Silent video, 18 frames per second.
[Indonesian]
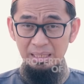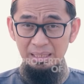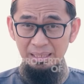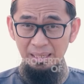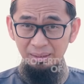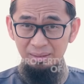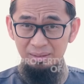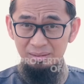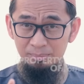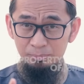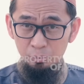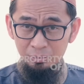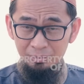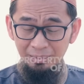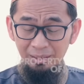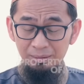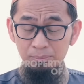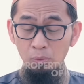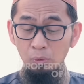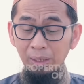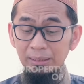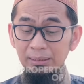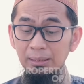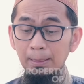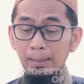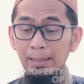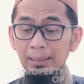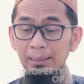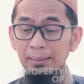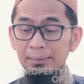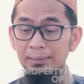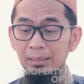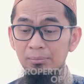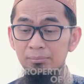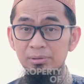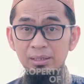yang disebutkan bukan gelar
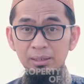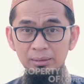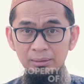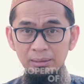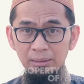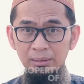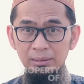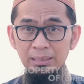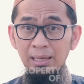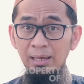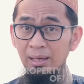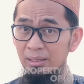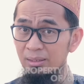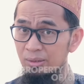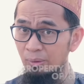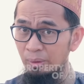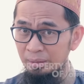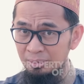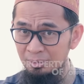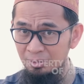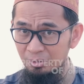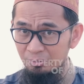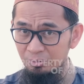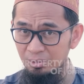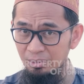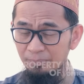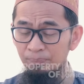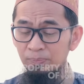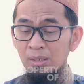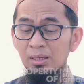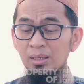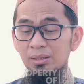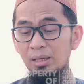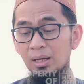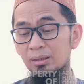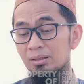kenabiannya, ya ayuhan nabi,
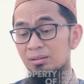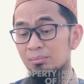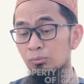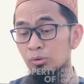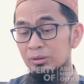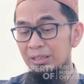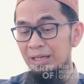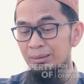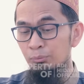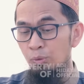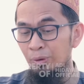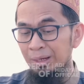yang disebutkan